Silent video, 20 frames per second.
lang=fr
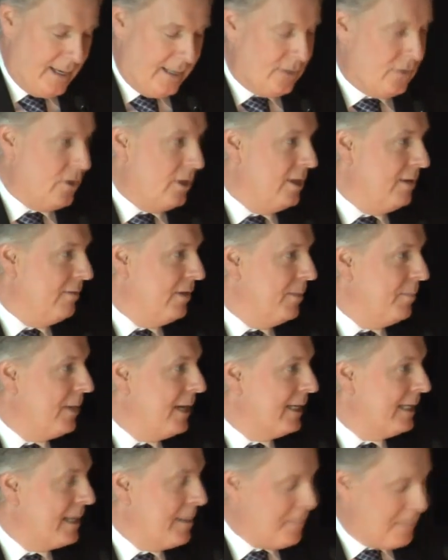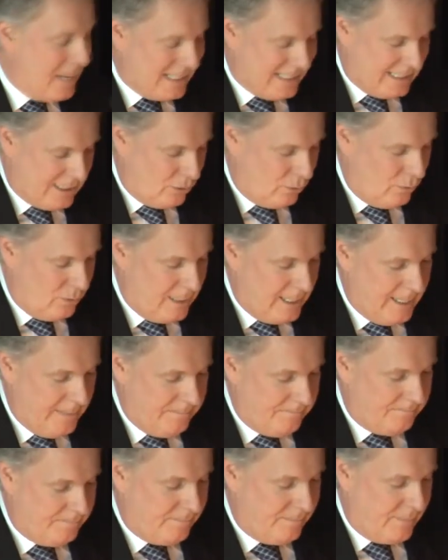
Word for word: C'est un événement qui est particulier